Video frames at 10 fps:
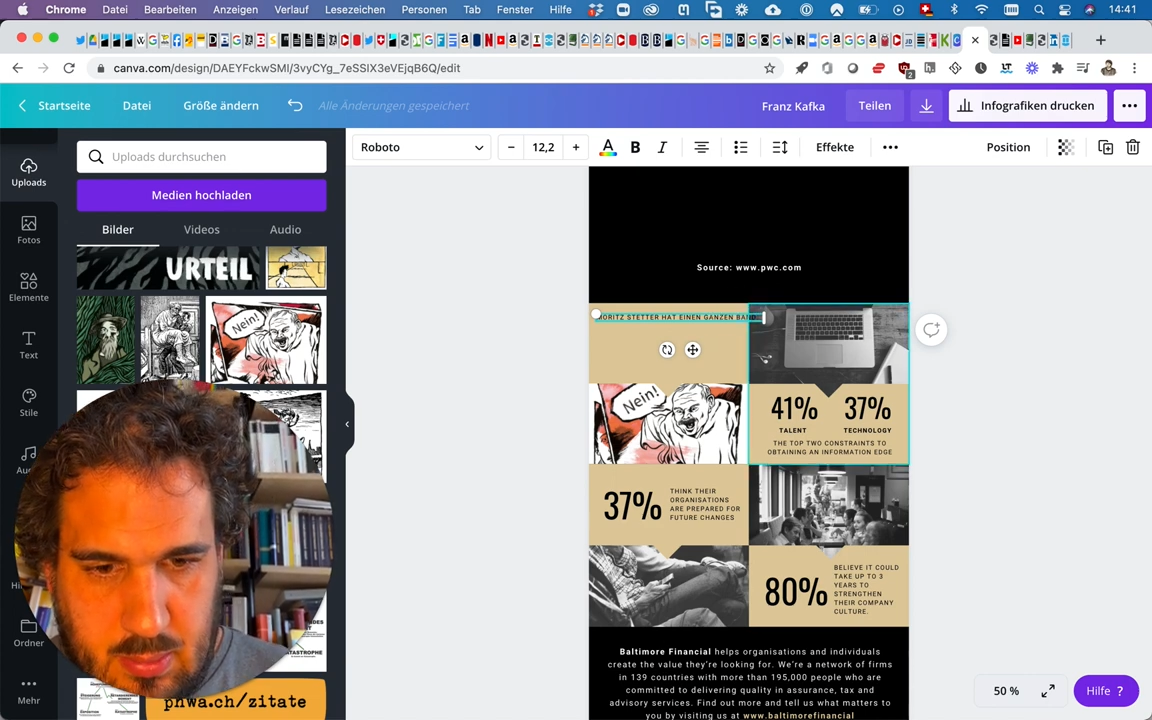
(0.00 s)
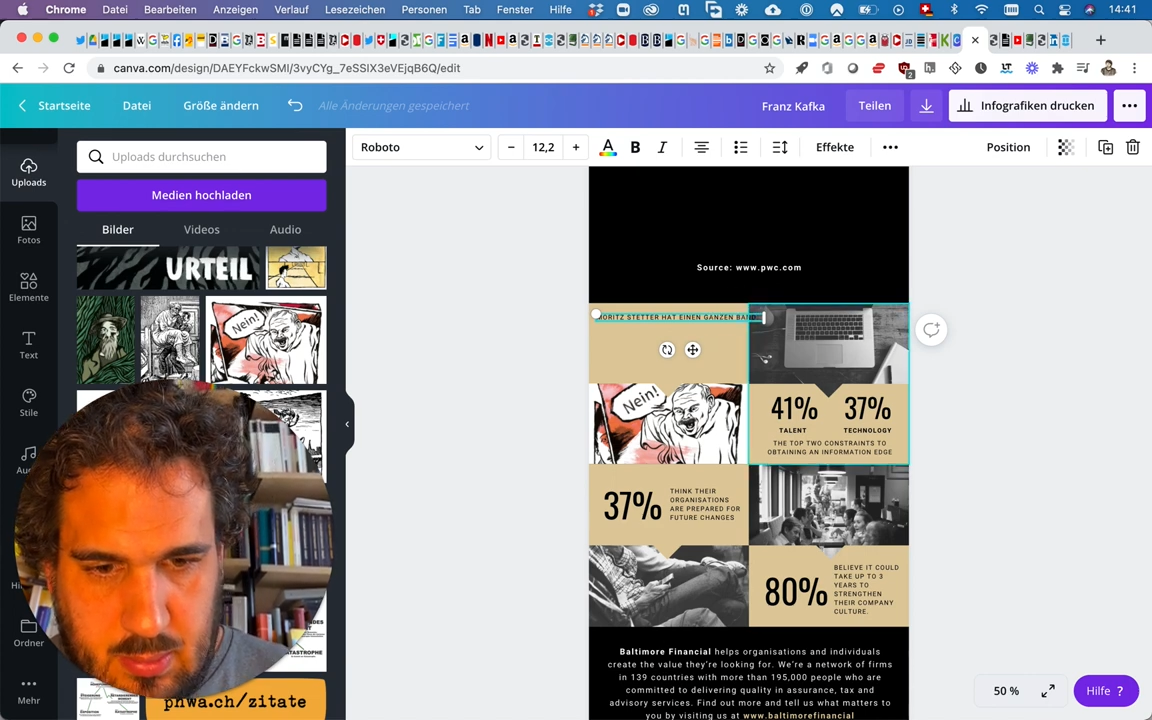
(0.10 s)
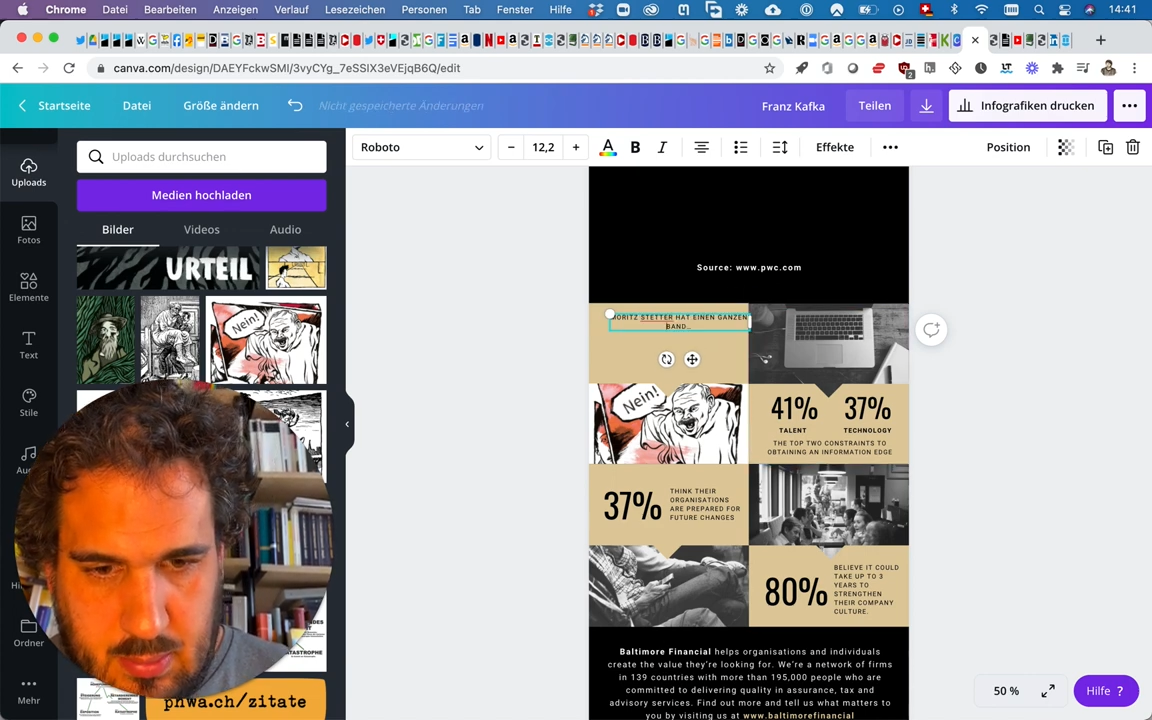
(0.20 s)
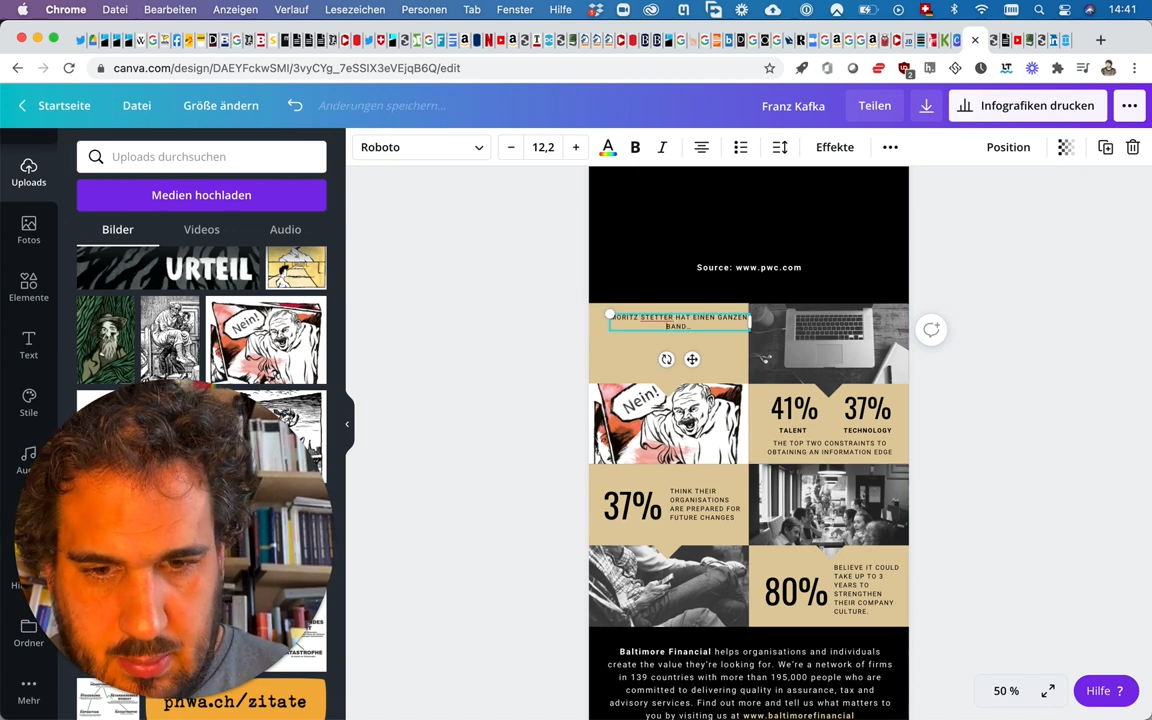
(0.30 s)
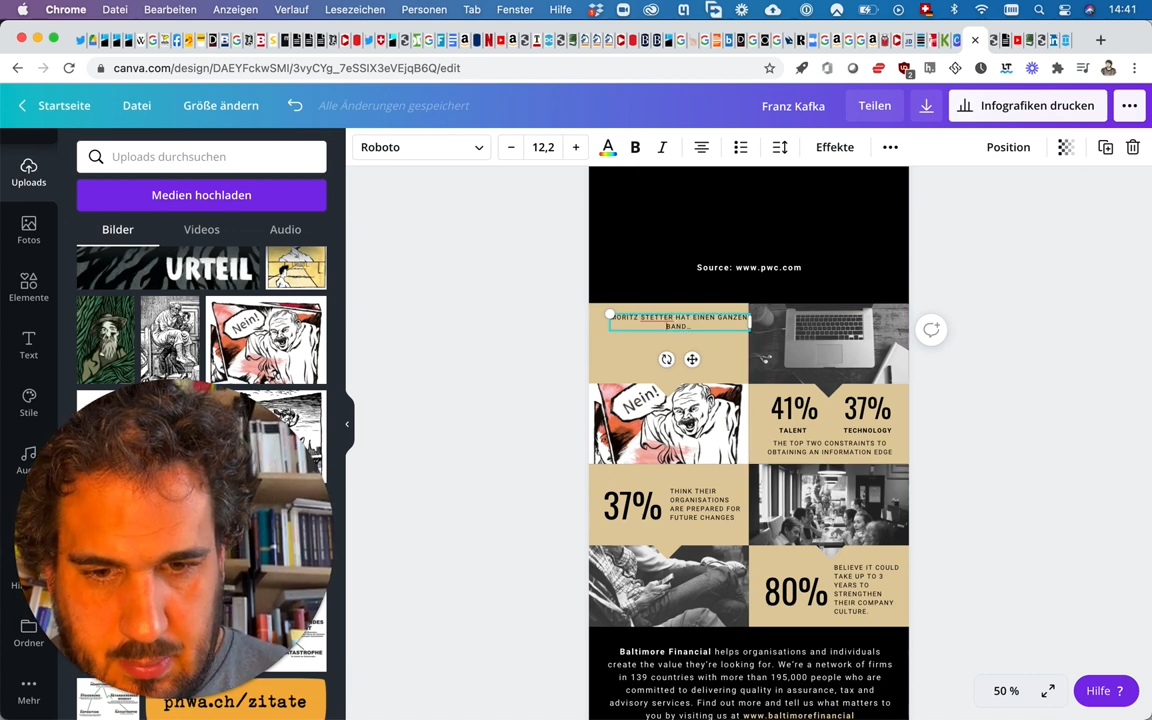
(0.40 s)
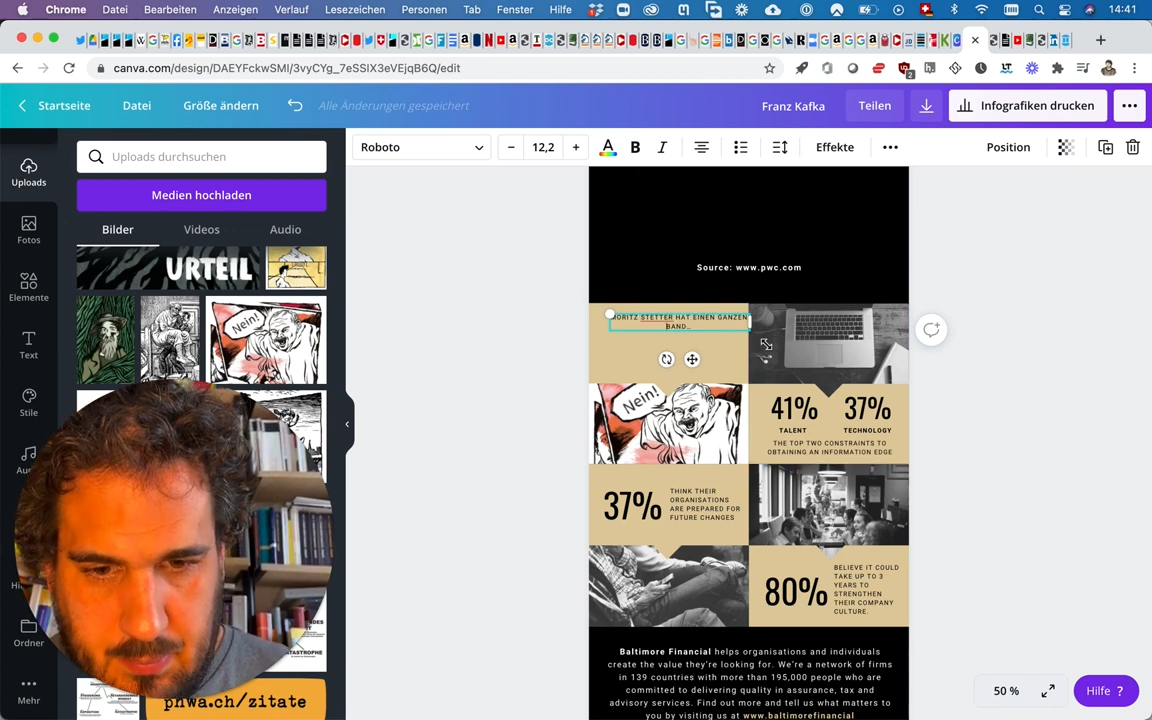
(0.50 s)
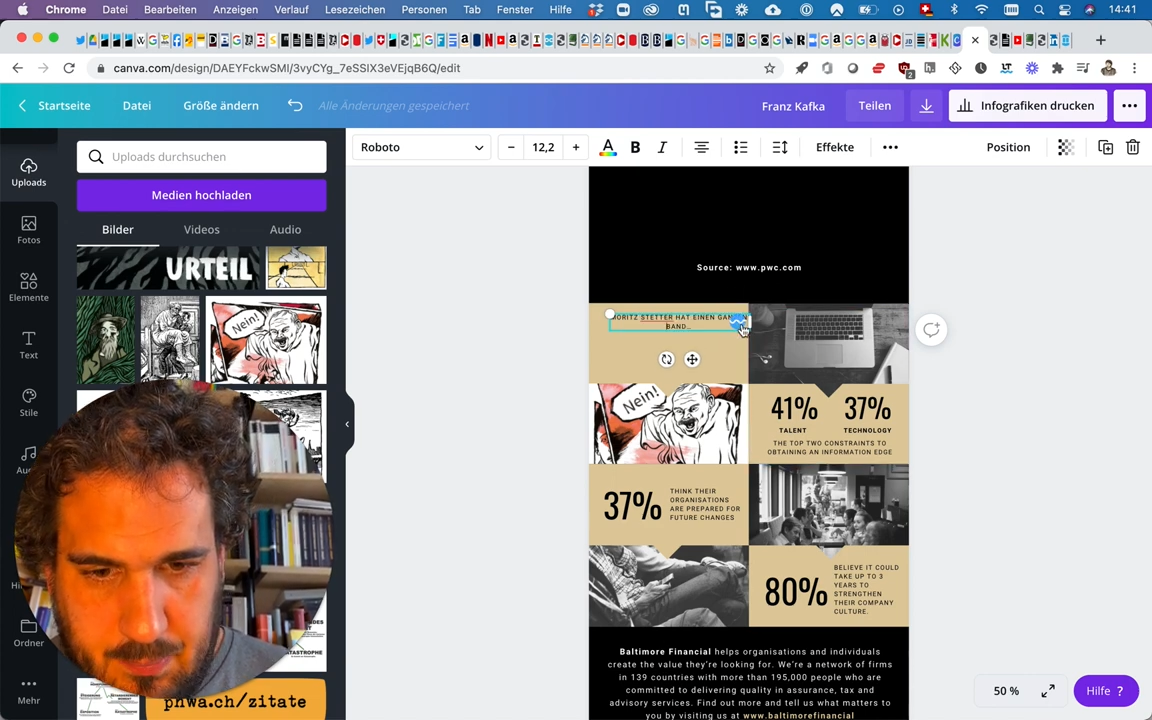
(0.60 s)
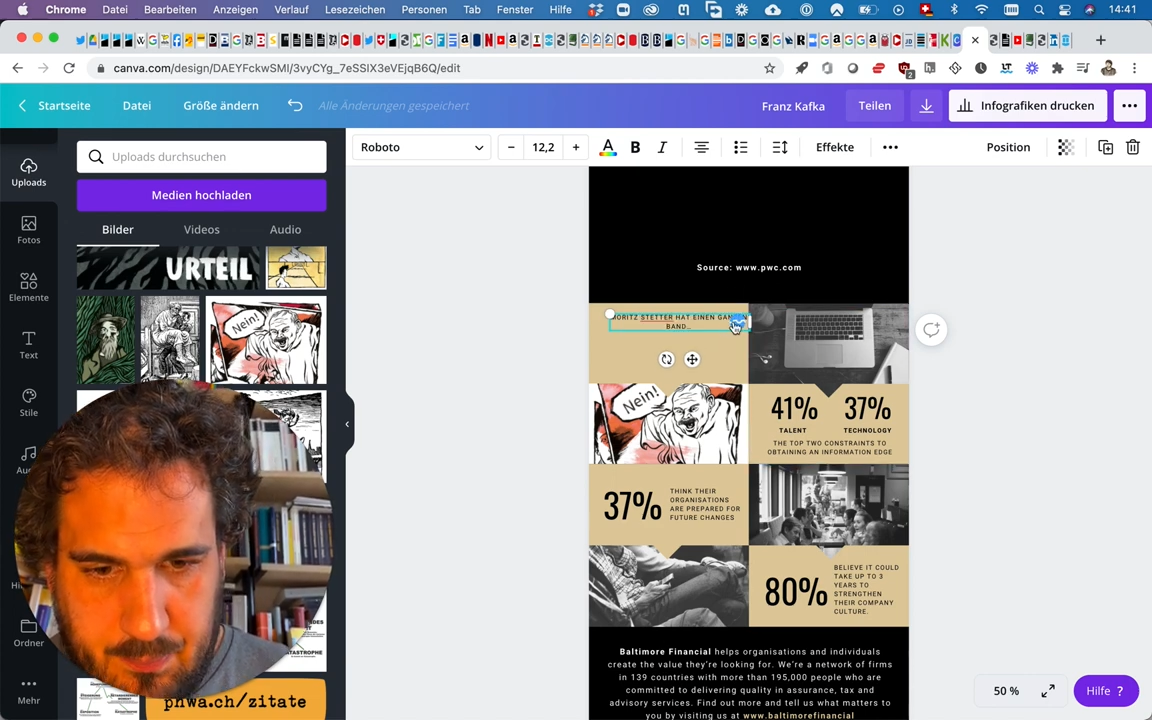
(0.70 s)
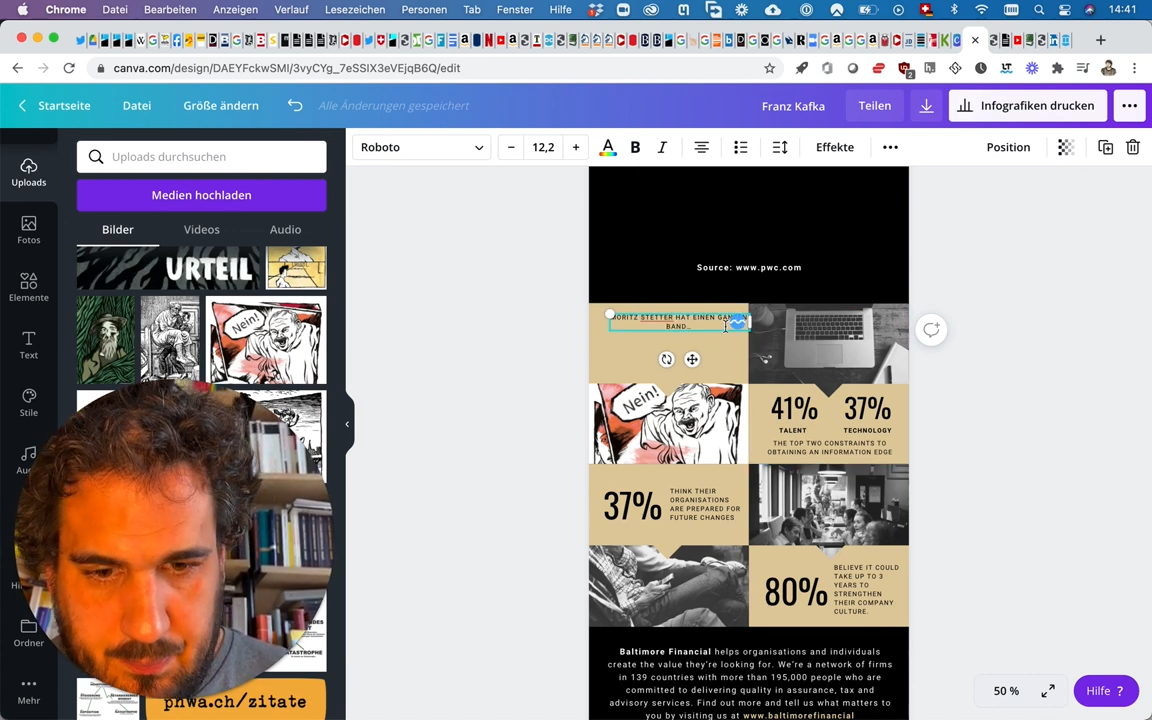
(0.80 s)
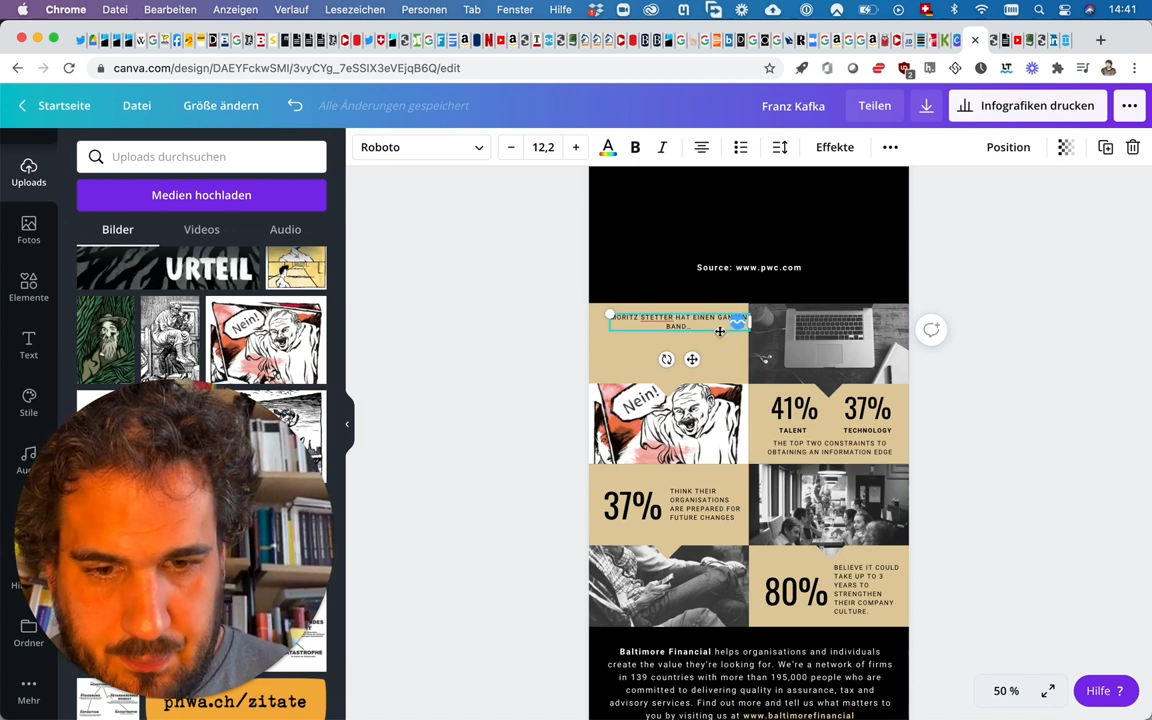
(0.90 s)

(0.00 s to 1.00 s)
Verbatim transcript: Ähm,